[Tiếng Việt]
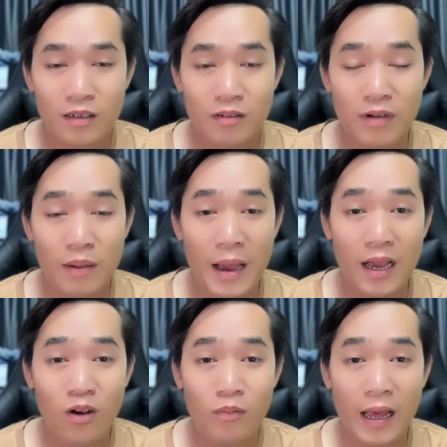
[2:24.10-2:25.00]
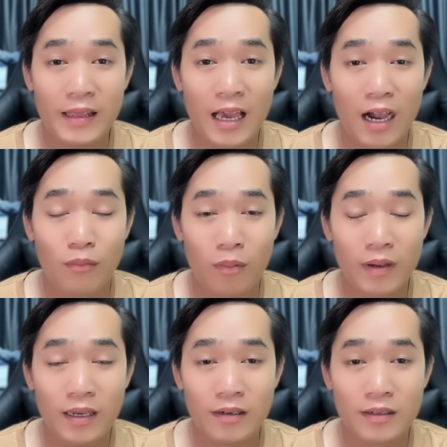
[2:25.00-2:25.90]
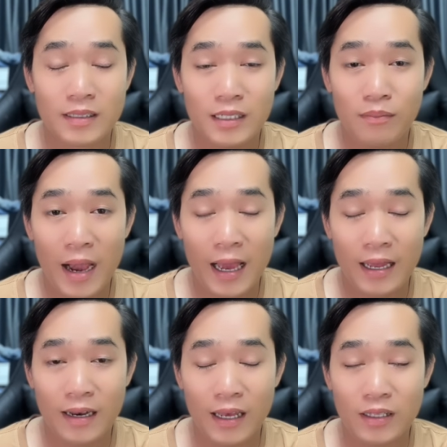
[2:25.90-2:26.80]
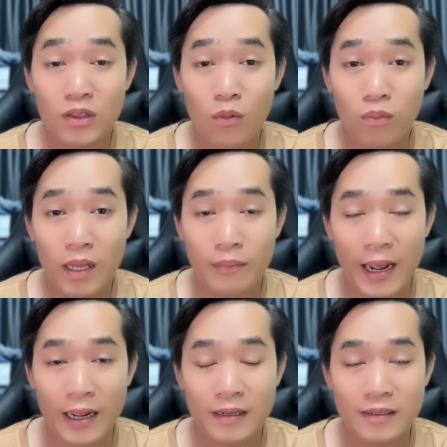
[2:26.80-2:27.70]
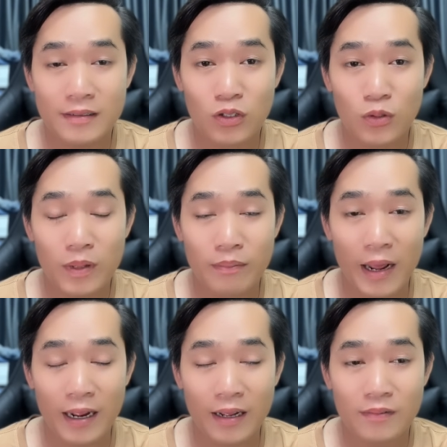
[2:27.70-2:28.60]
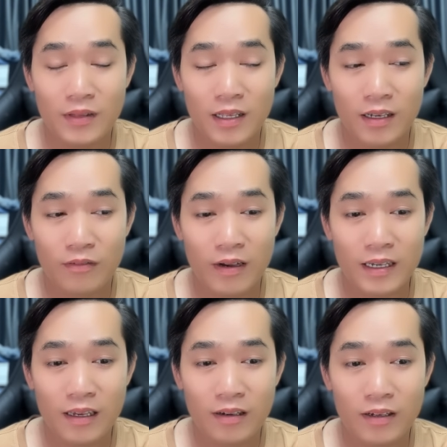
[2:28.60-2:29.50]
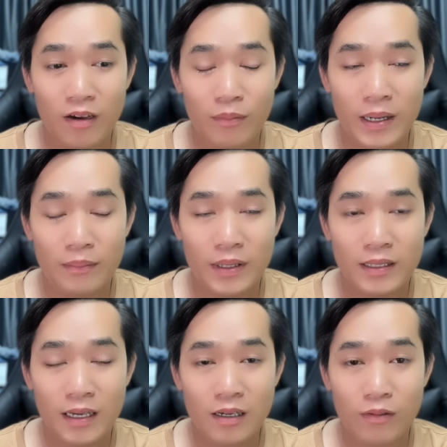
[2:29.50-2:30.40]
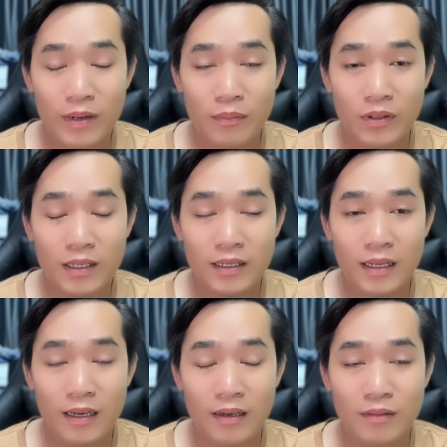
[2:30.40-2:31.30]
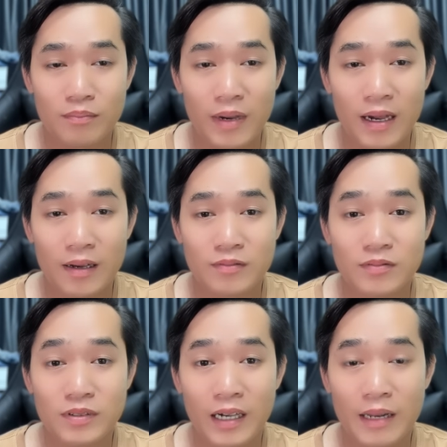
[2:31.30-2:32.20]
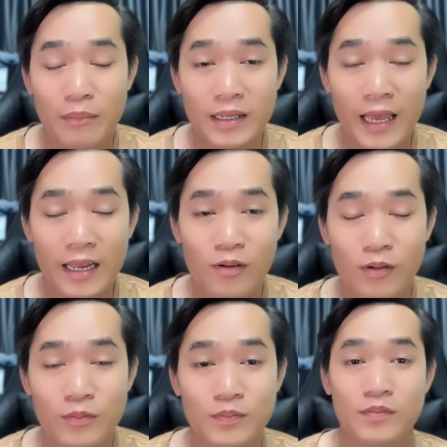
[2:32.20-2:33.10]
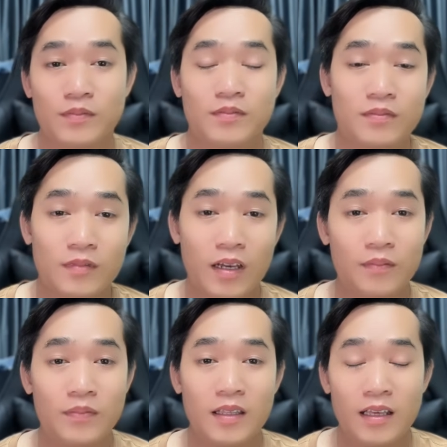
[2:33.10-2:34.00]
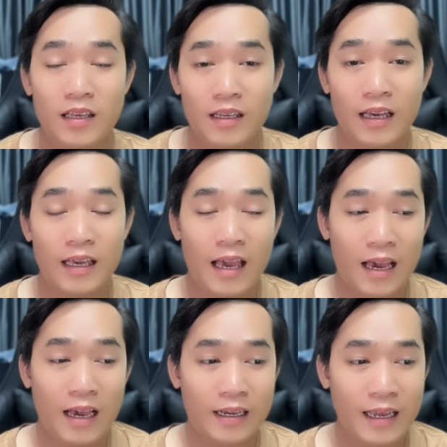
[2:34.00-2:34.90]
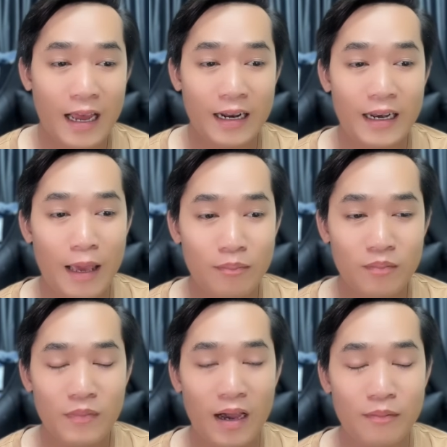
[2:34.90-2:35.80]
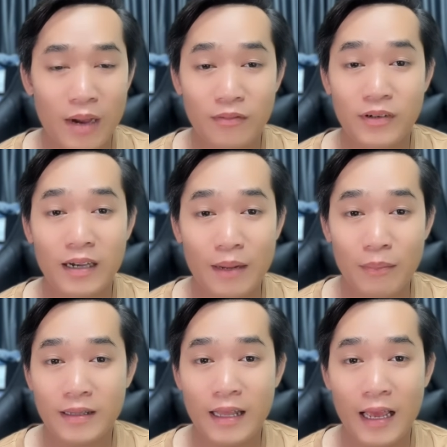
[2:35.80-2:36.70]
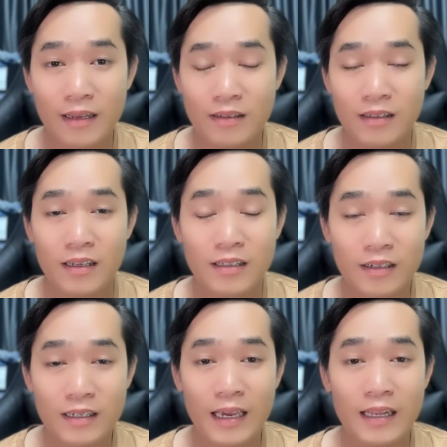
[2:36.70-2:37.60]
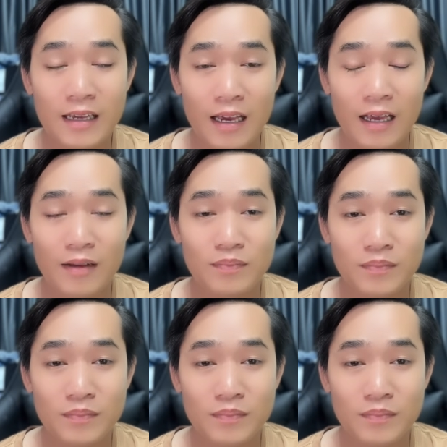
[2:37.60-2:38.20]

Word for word: và bà cũng đã nhờ một cái người thứ ba để tung lên mạng để tung lên mạng và cái người đó 15 ít nhớ không làm đó chính là bà Phương Anh Bánh Tét đúng không đó thì à, cái đặc điểm bà bà Phương Anh Bánh Tét với cái à,